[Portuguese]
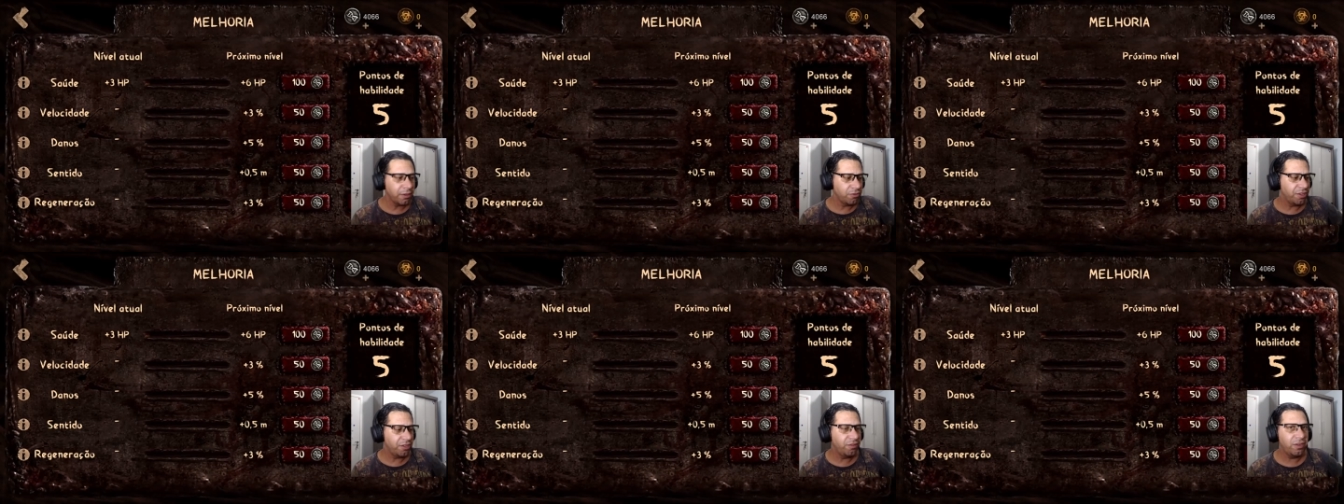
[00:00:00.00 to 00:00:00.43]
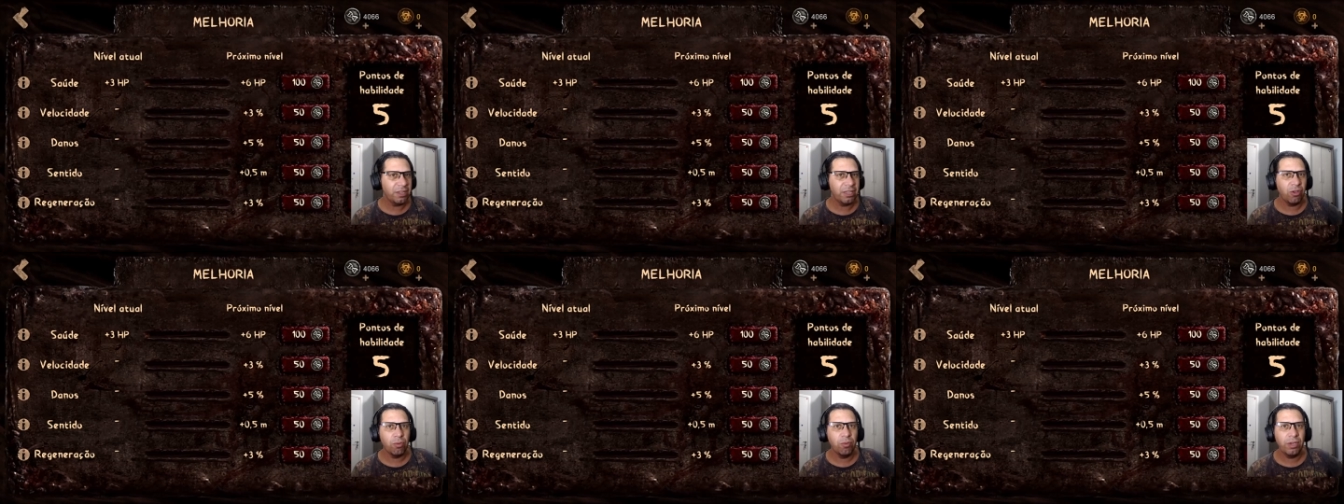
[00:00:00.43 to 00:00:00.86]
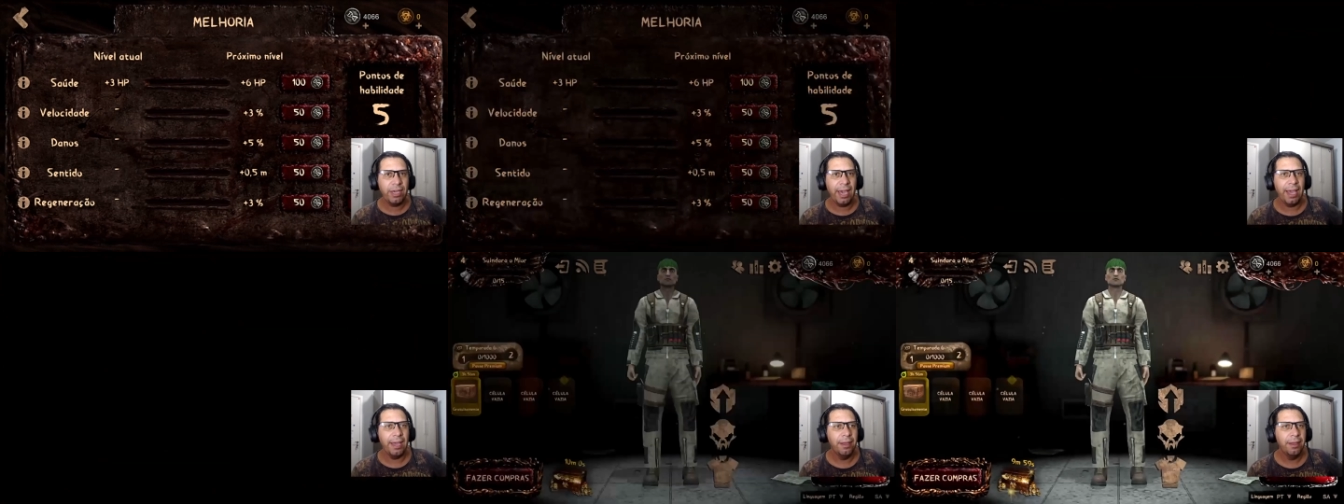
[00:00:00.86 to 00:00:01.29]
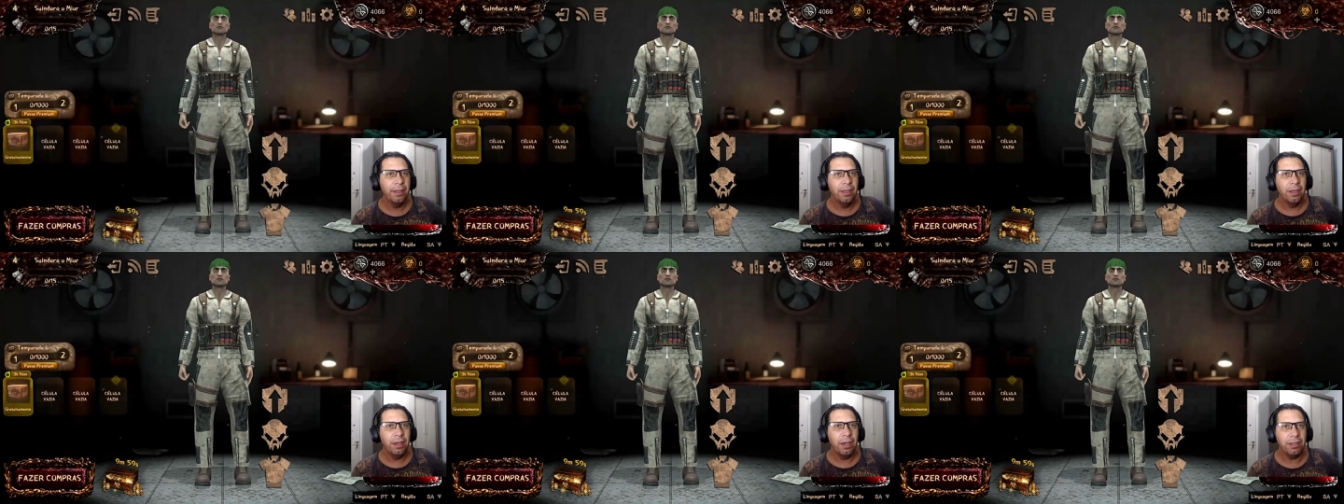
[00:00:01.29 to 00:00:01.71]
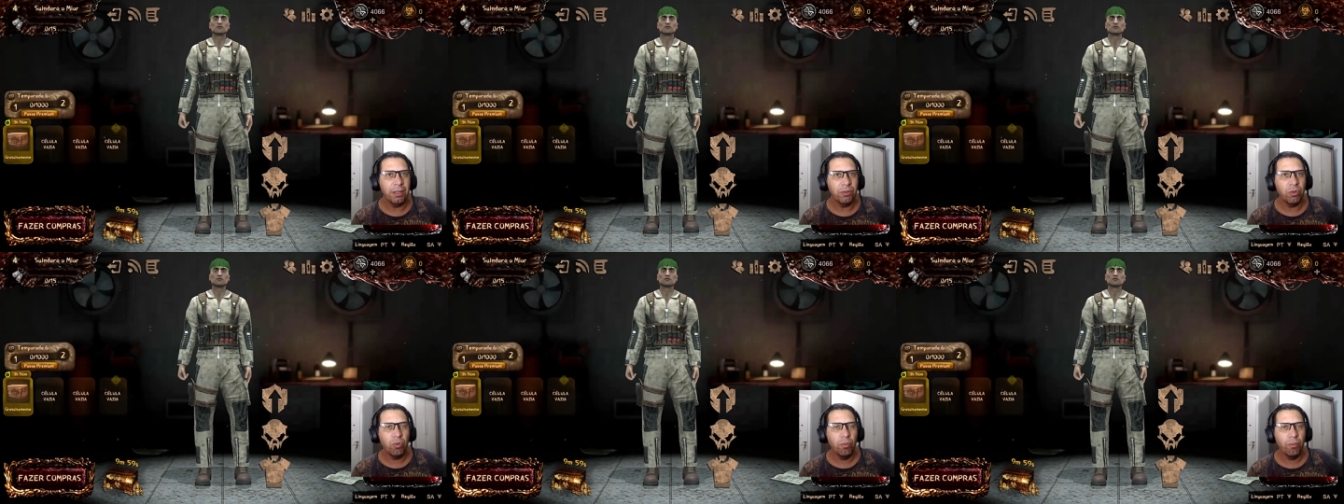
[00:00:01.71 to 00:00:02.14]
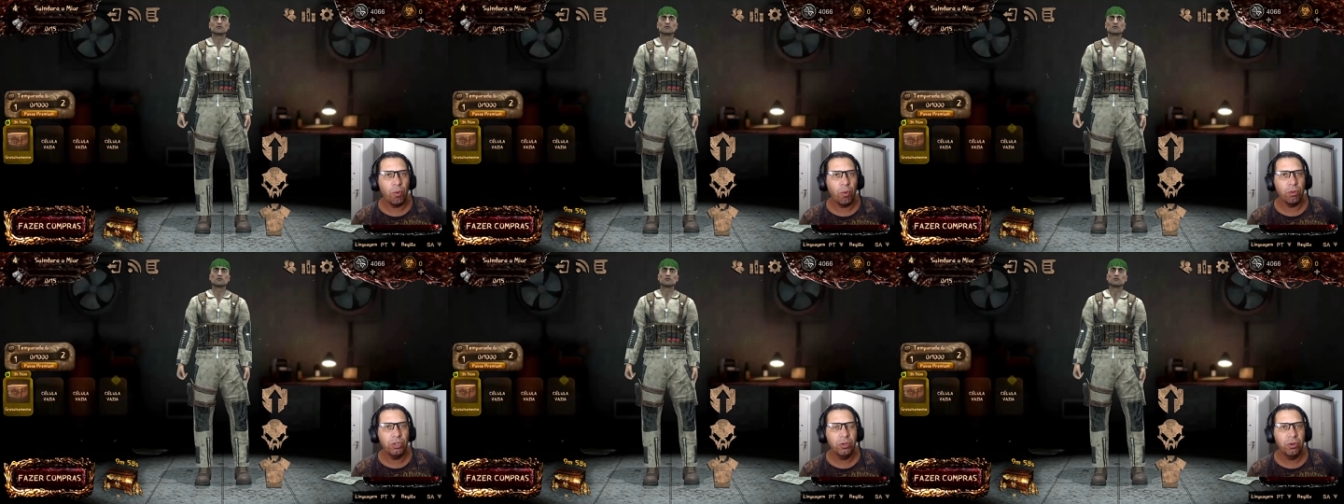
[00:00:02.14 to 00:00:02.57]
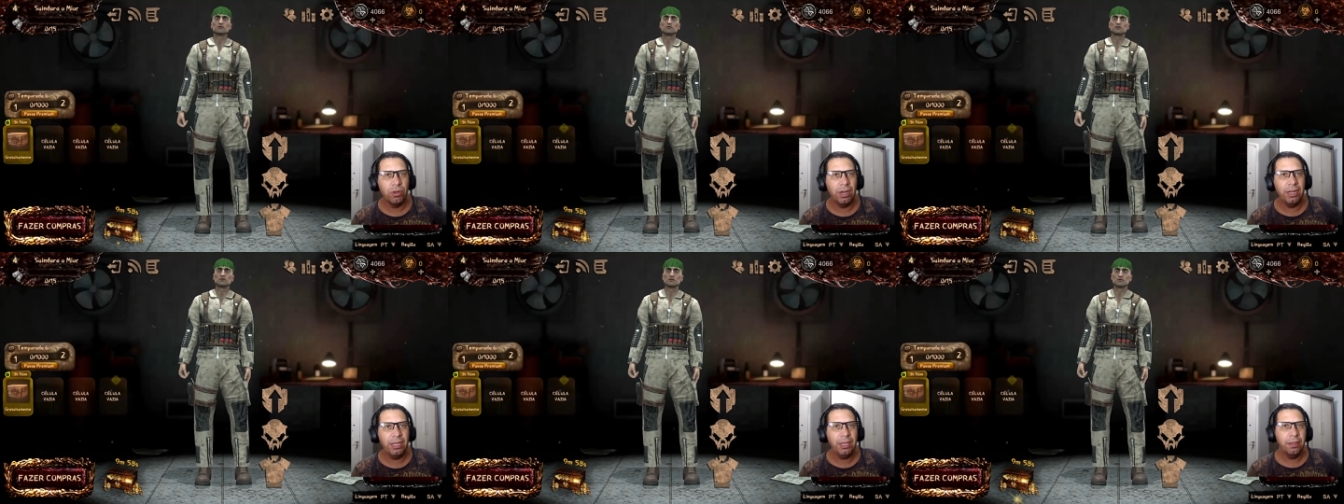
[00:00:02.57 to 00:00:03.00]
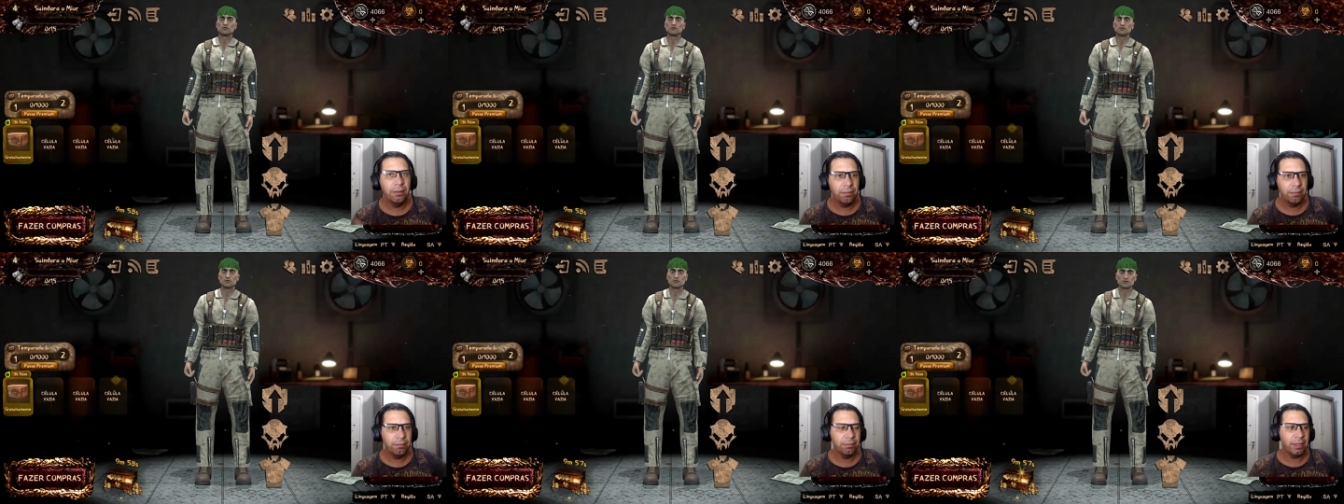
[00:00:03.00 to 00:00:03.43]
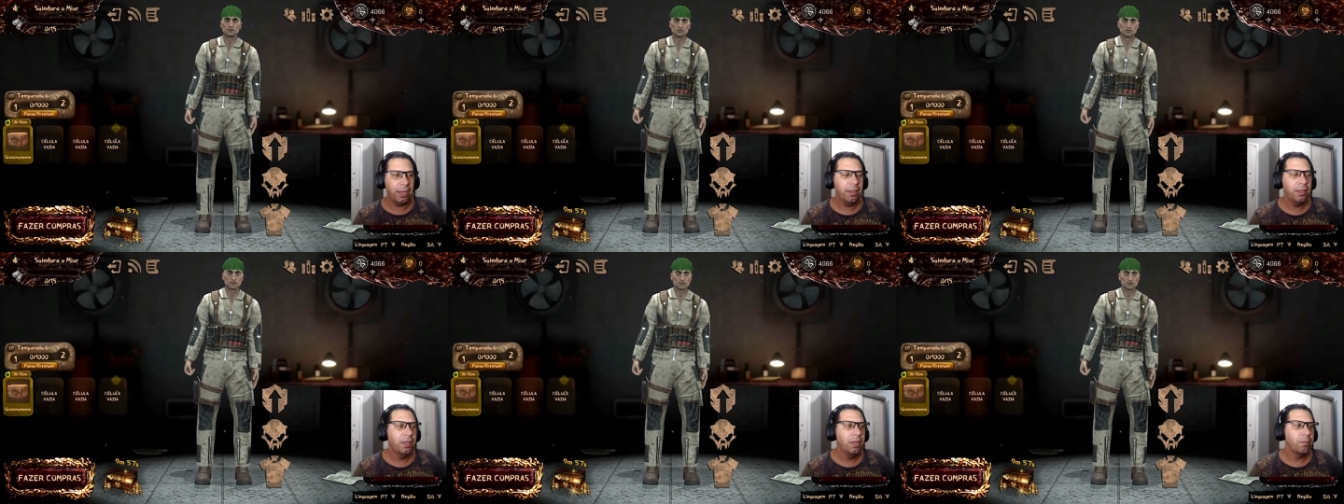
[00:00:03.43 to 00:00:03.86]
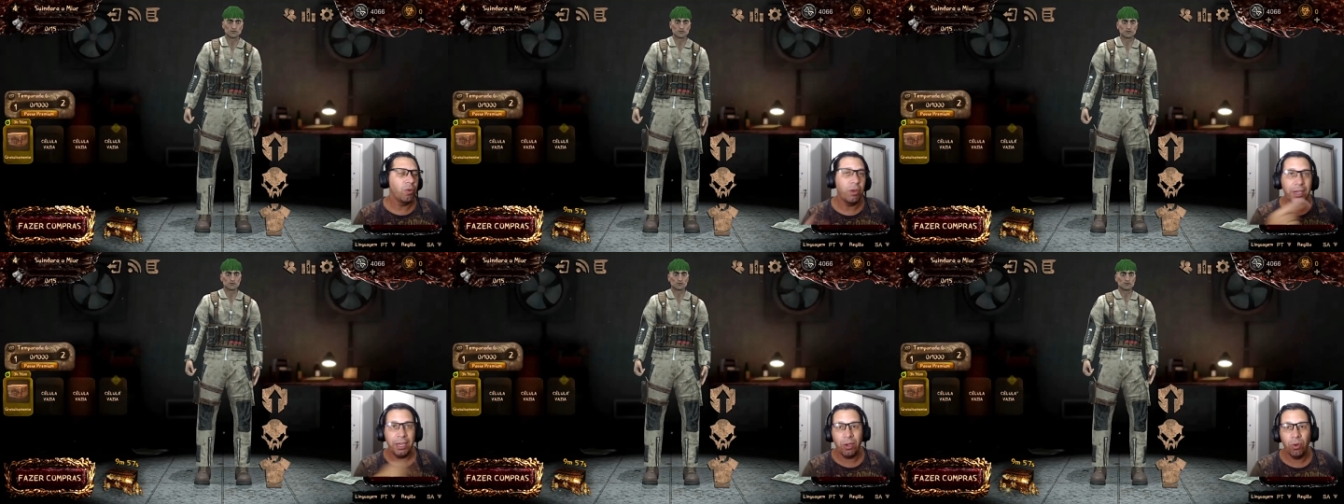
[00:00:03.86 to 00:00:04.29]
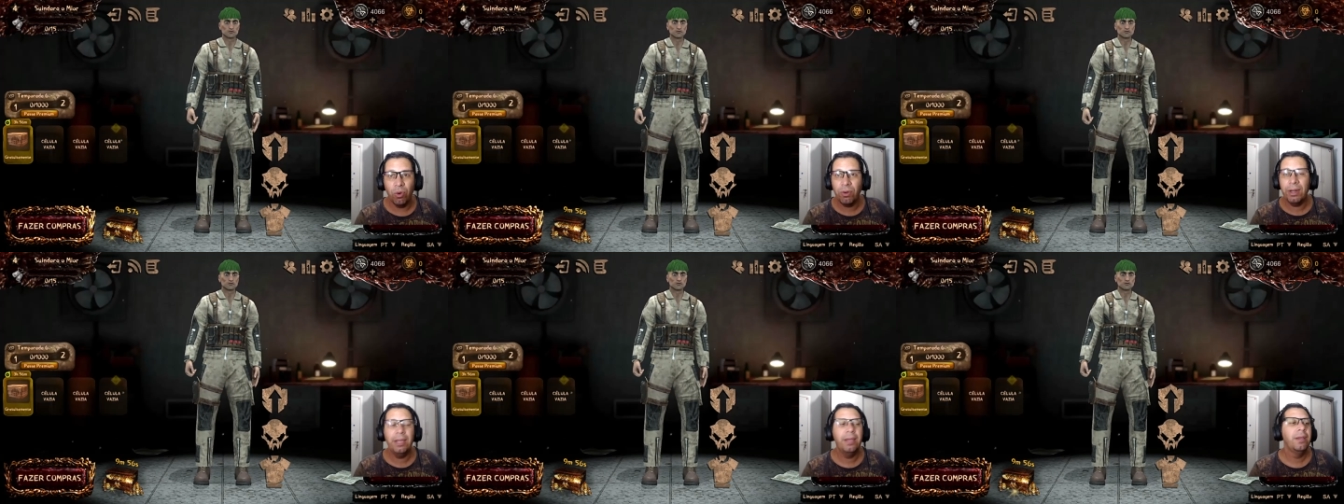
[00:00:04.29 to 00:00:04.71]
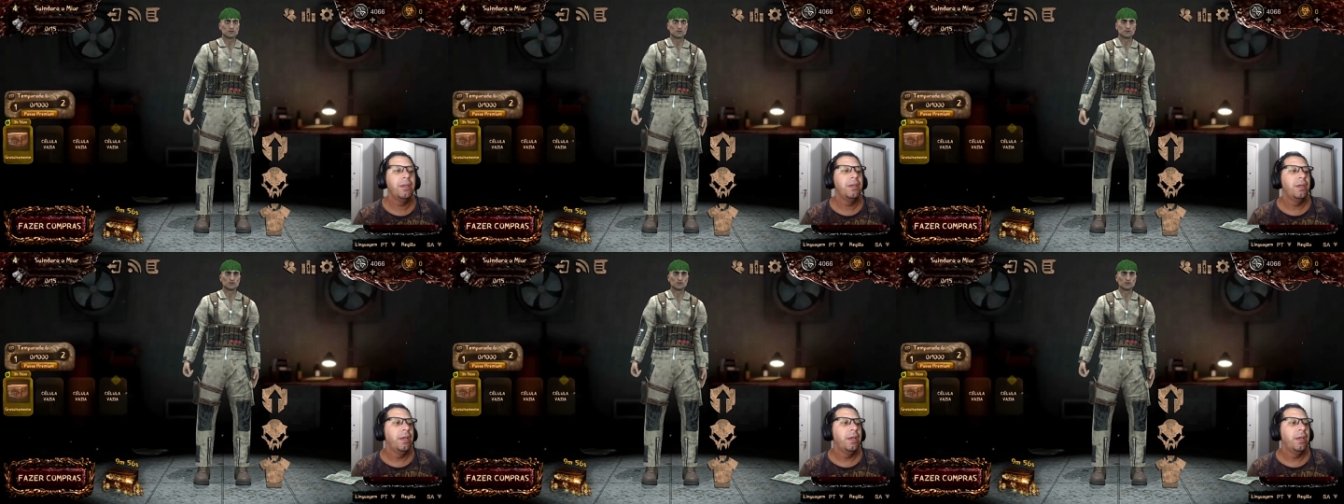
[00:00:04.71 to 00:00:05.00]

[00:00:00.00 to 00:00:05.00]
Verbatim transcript: Então vocês viram aqui como que é. Ainda tô com um pouco de ouro ali, tá? Eu ganhei ouro, né?